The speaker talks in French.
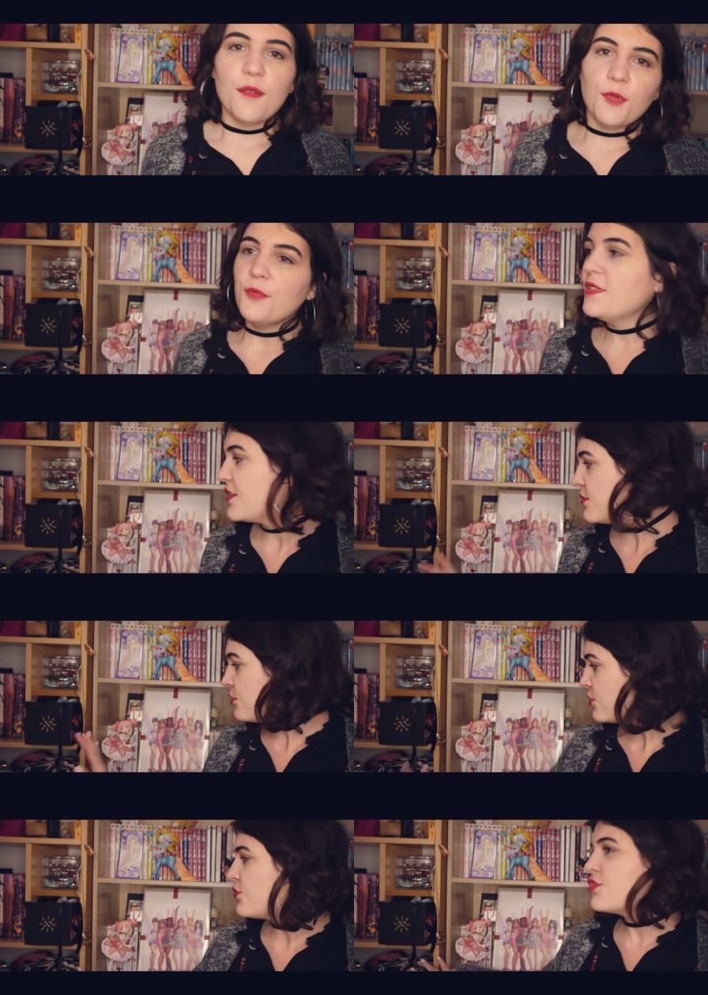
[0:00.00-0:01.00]
Premier
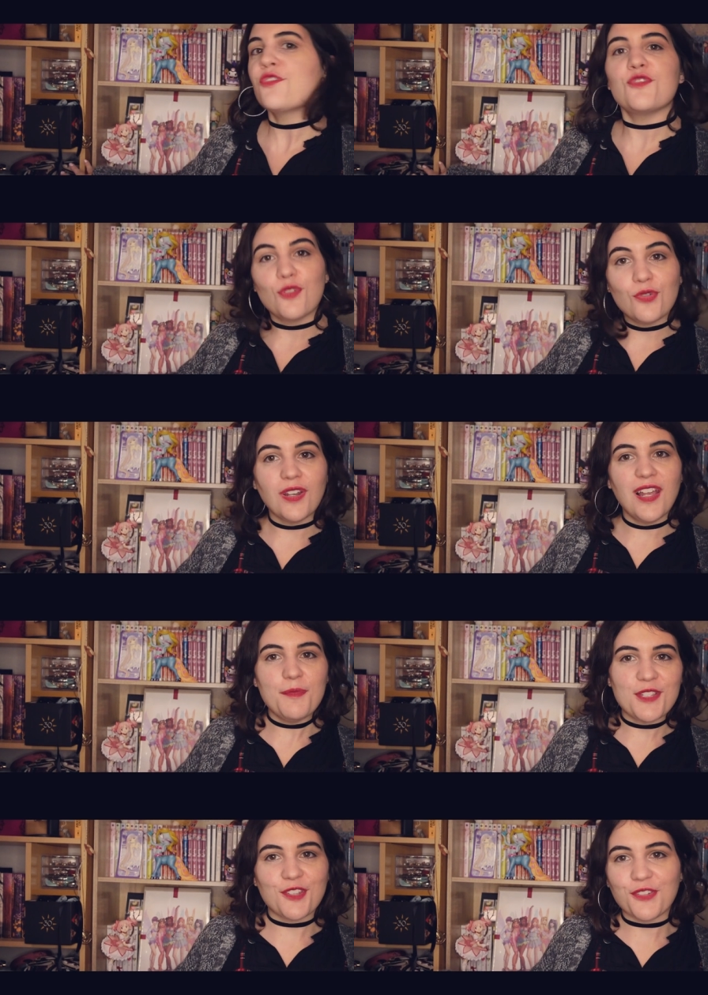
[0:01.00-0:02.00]
jour je vous change ce coin là parce que